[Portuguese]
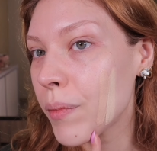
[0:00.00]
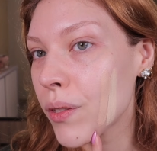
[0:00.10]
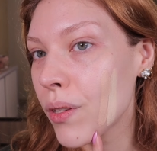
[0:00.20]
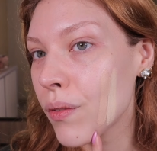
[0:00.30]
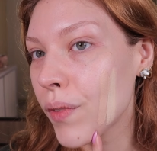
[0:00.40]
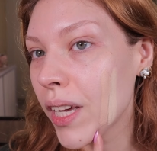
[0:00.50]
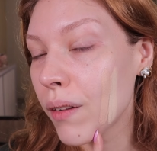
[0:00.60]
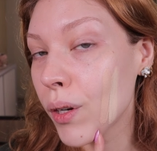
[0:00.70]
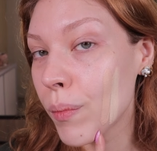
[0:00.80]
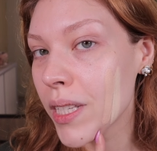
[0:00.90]
Mas vocês vão ver que
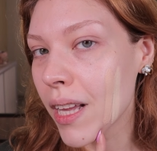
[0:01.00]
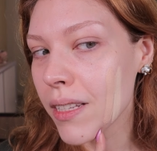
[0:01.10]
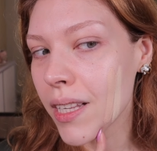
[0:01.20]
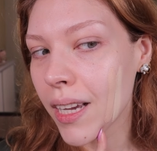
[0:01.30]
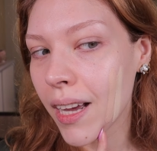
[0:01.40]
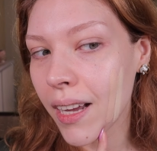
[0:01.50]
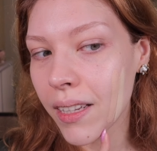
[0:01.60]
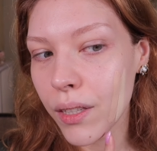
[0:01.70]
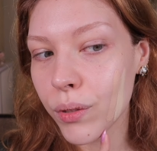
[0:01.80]
ela vai começar a secar e